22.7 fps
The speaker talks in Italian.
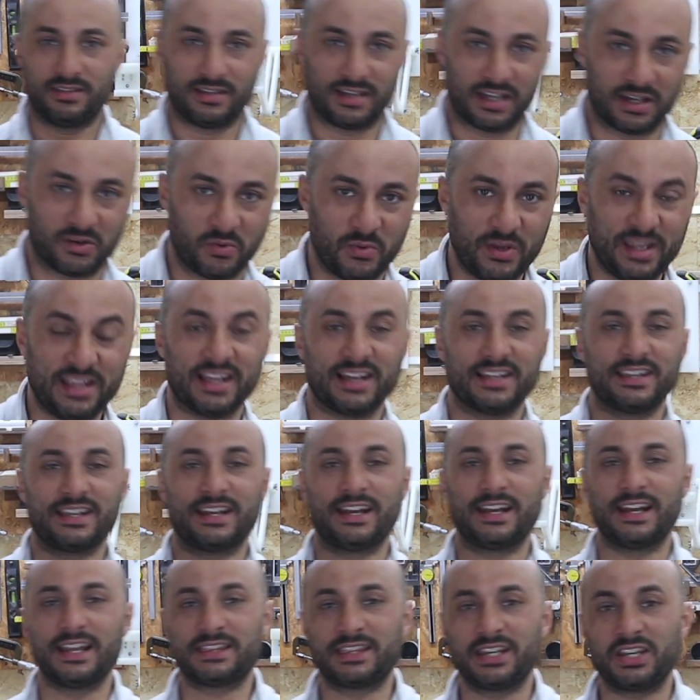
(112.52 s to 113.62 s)
la guida
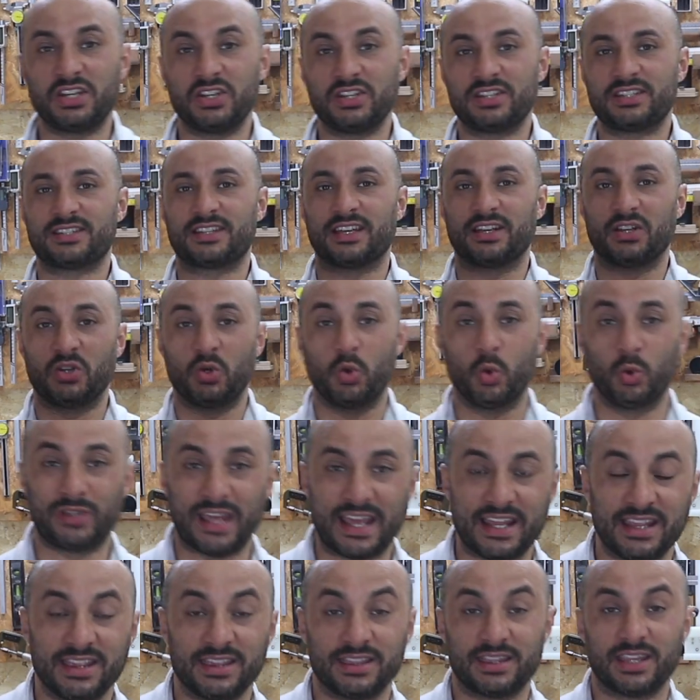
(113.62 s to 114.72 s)
dell'elettricista,
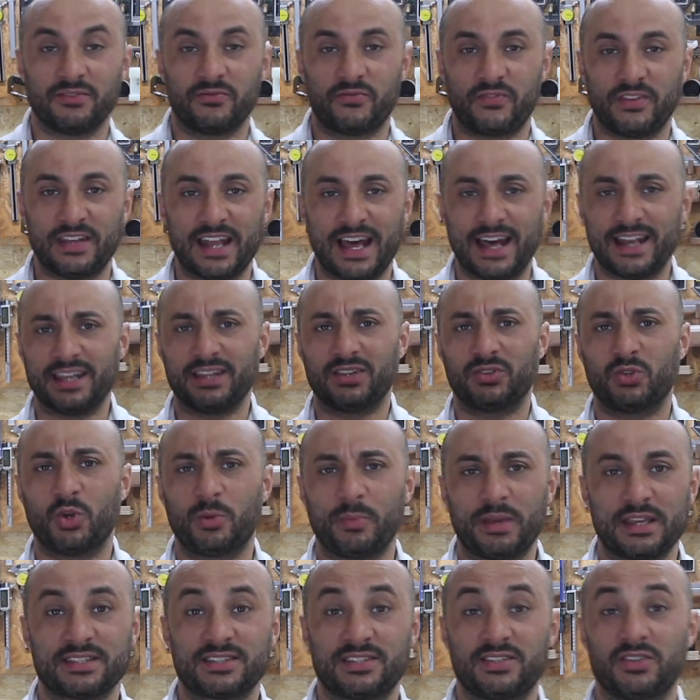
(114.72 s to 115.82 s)
l'utente finale
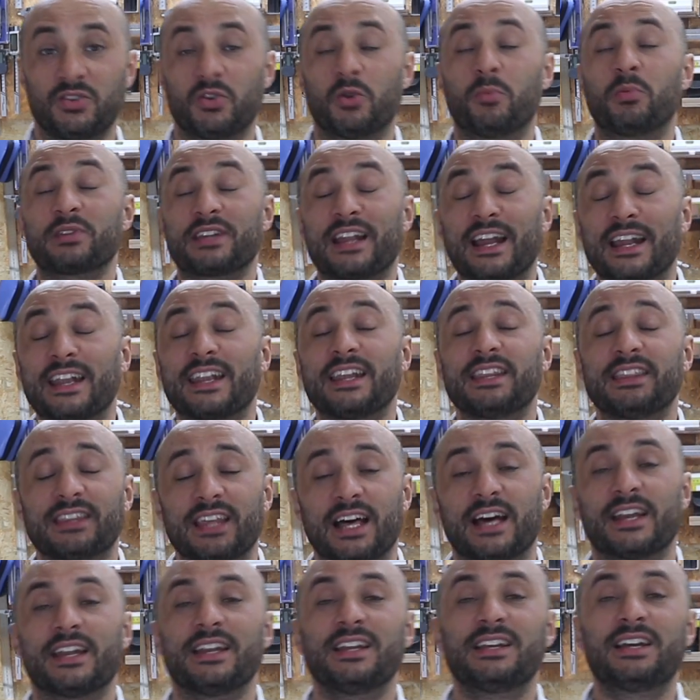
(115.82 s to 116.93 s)
domestico potrà
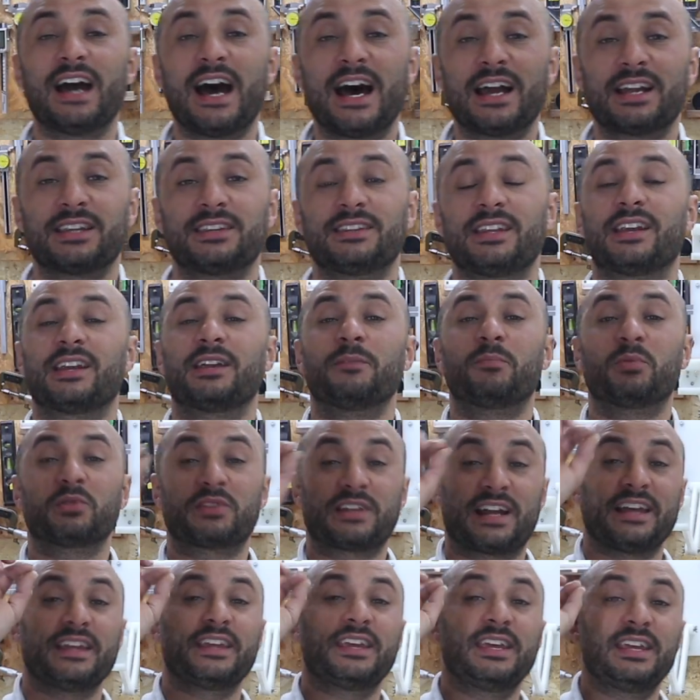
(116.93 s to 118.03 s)
allentare il carter,
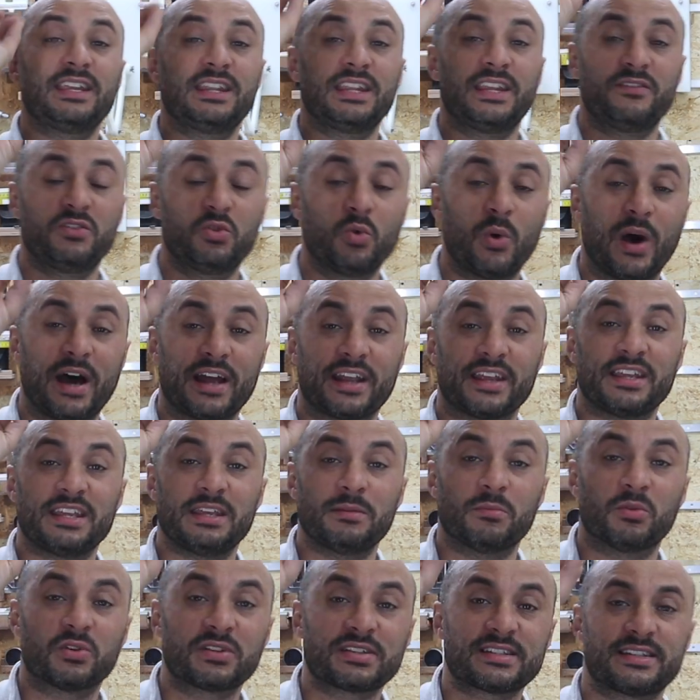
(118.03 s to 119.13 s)
potrà individuare
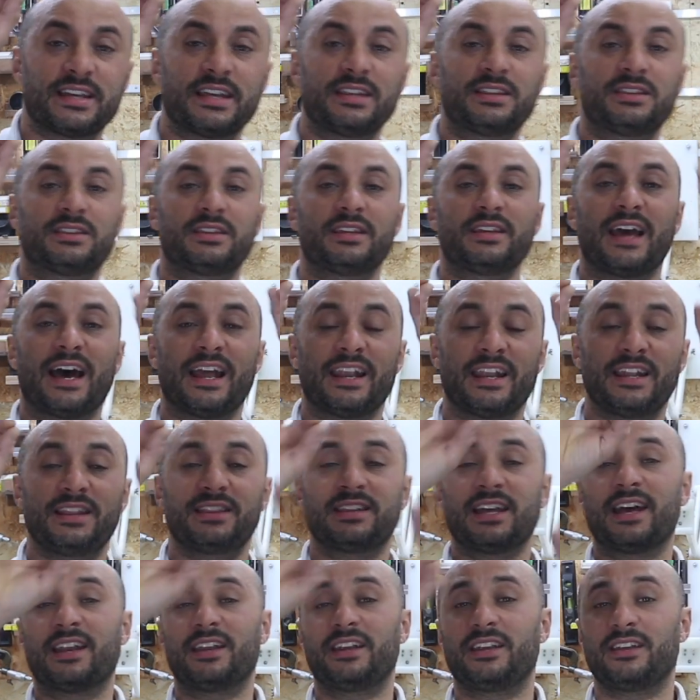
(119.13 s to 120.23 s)
i morsetti,
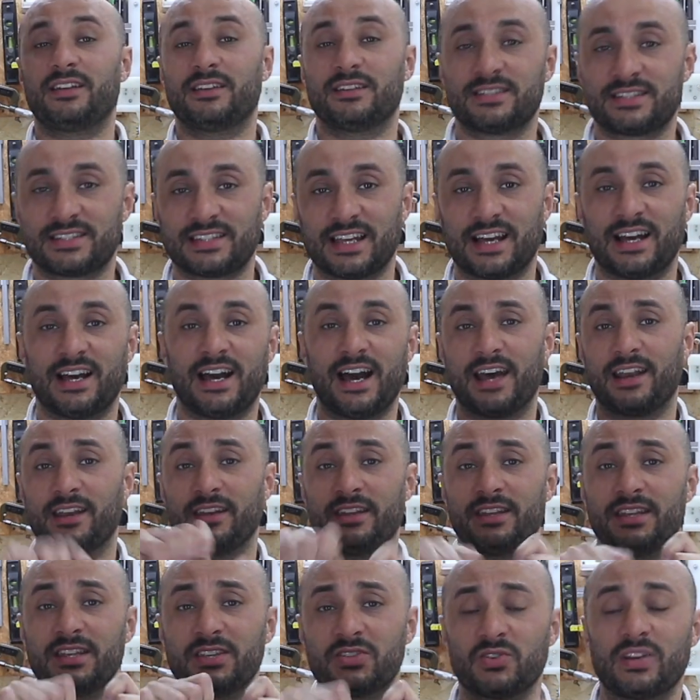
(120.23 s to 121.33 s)
allentarli,
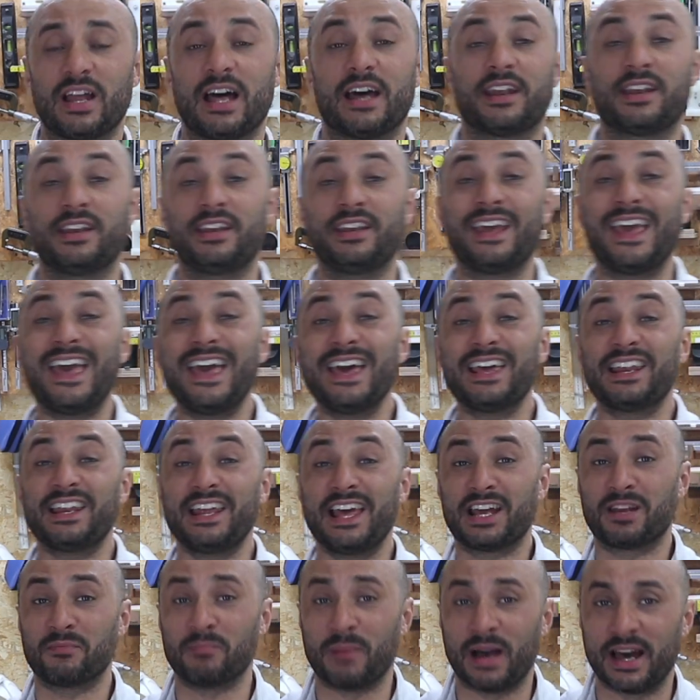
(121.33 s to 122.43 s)
staccarli, isolarli e
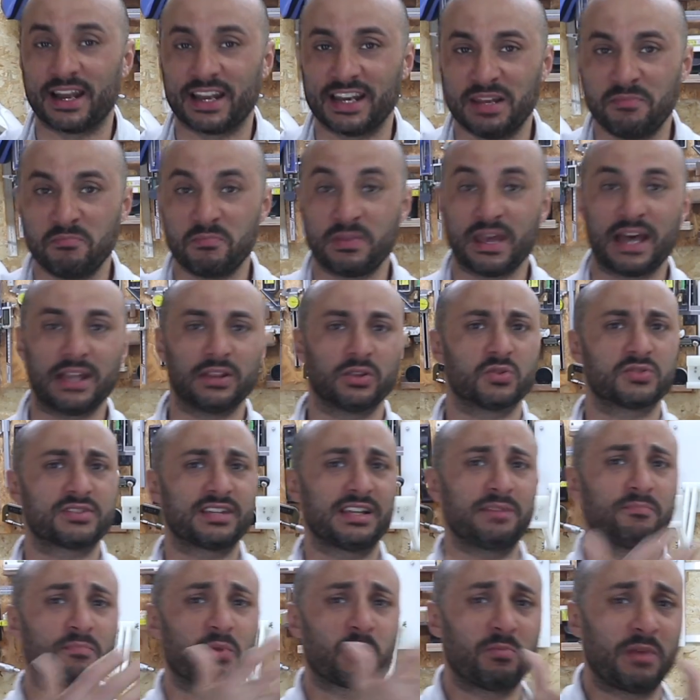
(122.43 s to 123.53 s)
riarmare l'impianto. Se
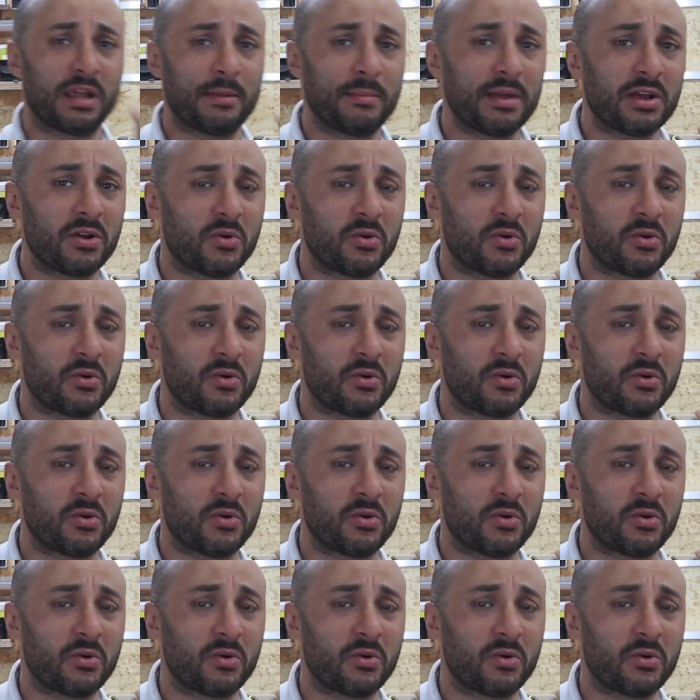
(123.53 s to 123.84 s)
il problema è